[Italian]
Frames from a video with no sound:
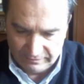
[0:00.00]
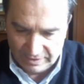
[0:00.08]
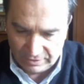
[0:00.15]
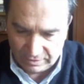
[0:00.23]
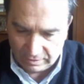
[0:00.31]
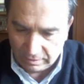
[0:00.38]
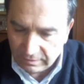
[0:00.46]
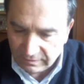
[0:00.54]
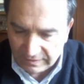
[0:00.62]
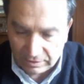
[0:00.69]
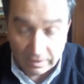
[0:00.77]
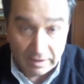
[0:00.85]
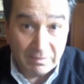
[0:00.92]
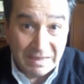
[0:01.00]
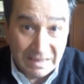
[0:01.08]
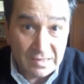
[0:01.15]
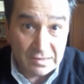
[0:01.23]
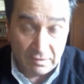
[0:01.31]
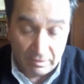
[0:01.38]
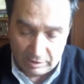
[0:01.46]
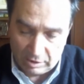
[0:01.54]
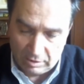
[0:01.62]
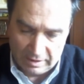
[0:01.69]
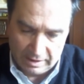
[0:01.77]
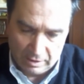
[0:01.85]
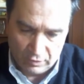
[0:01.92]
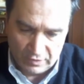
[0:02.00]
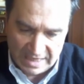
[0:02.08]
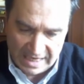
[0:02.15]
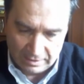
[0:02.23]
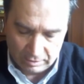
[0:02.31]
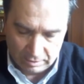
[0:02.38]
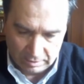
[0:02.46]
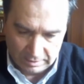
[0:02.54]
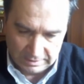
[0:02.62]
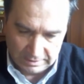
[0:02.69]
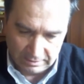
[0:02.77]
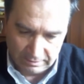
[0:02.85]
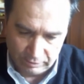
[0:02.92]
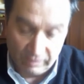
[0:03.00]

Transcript: visto, visto, le bellissime parole che ha usato ehm,